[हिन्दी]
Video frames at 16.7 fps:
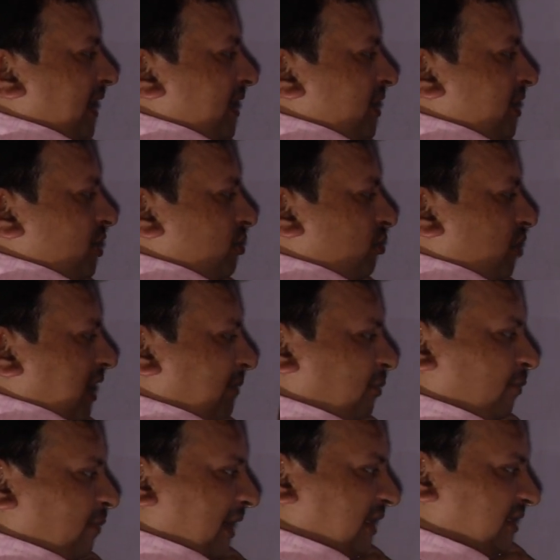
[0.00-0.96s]
एडिनो
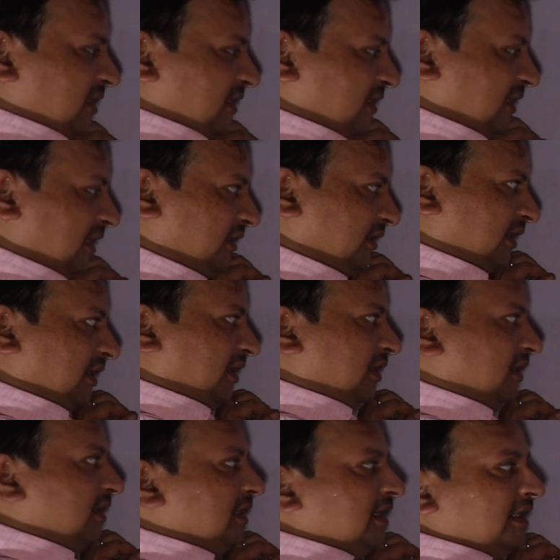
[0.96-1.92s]
हाइपोफाइसिस कहते
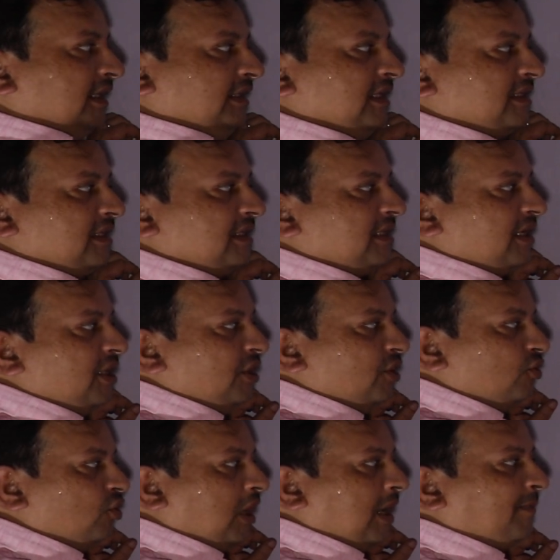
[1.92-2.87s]
हैं दिस इज द
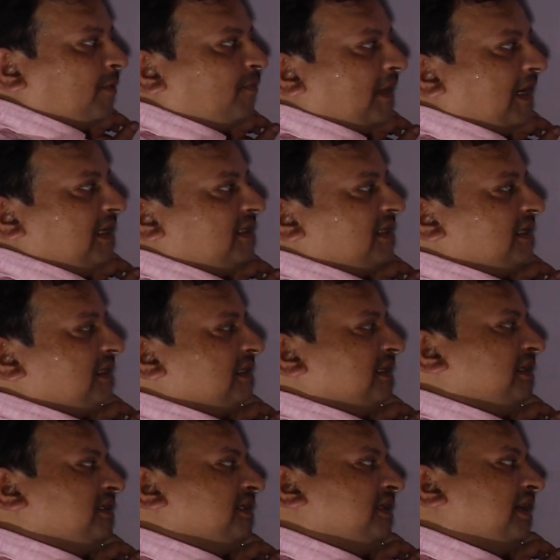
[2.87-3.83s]
न्यूरो हाइपोफाइसिस
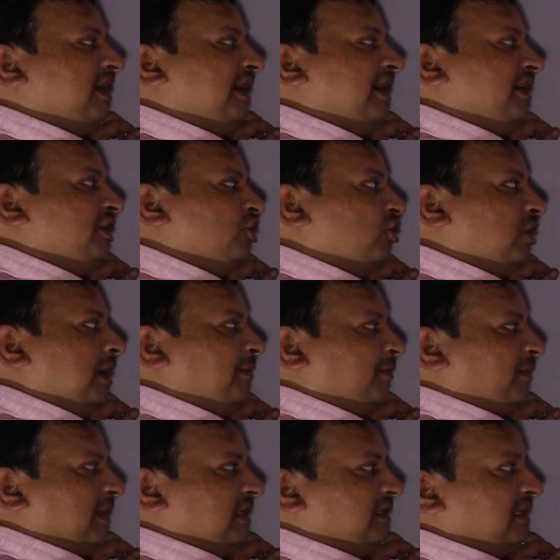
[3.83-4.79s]
दिस इज द एडिनो
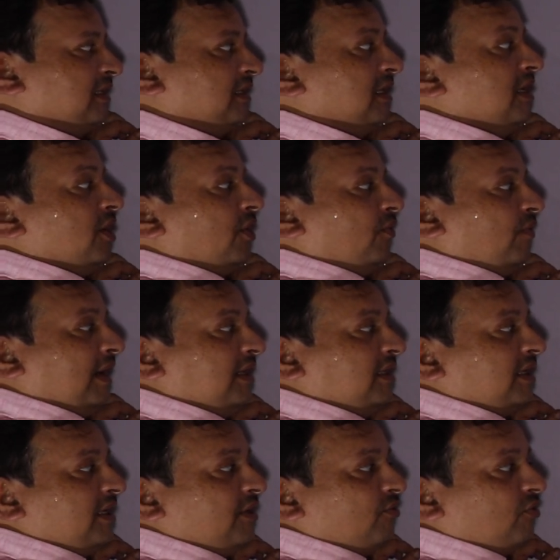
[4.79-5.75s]
हाइपोफाइसिस व्हाई
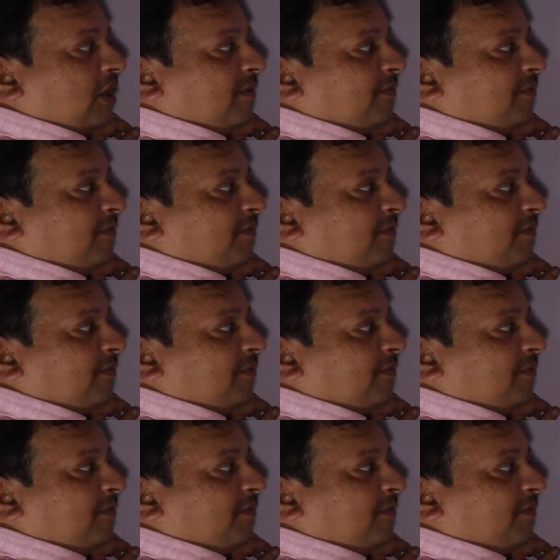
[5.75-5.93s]
द न्यूरो